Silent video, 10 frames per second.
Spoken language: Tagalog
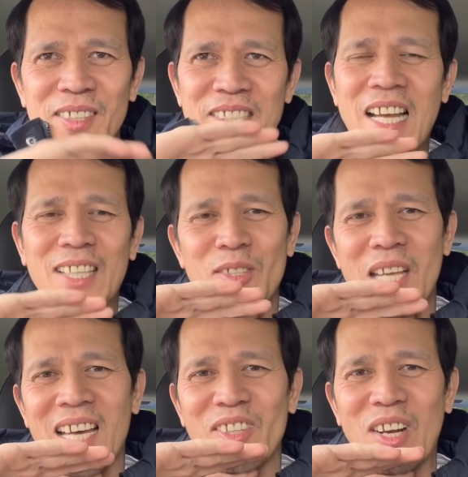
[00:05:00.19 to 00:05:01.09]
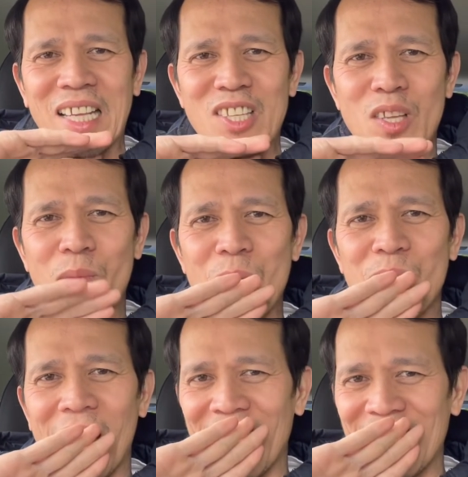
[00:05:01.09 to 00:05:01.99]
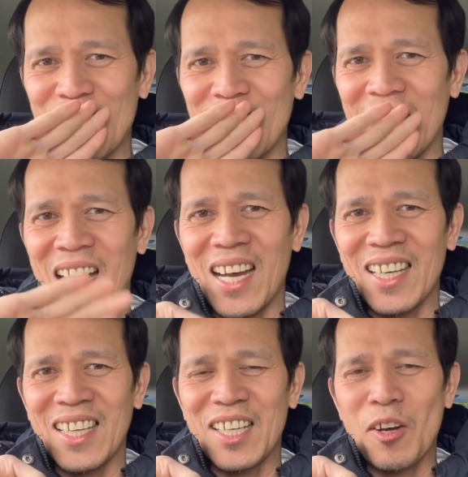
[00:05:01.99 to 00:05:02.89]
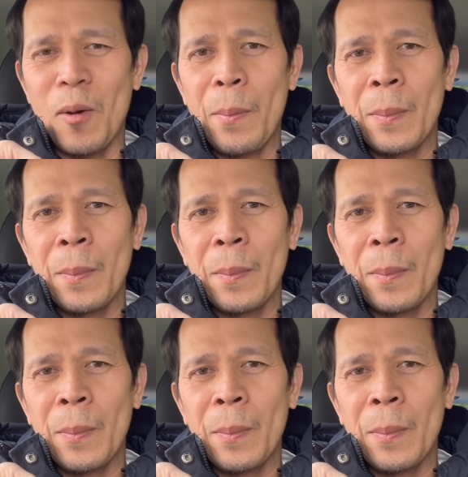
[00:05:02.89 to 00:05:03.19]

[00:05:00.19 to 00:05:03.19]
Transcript: sakto-sakto lang doon sa pambayad ko ng aking ano,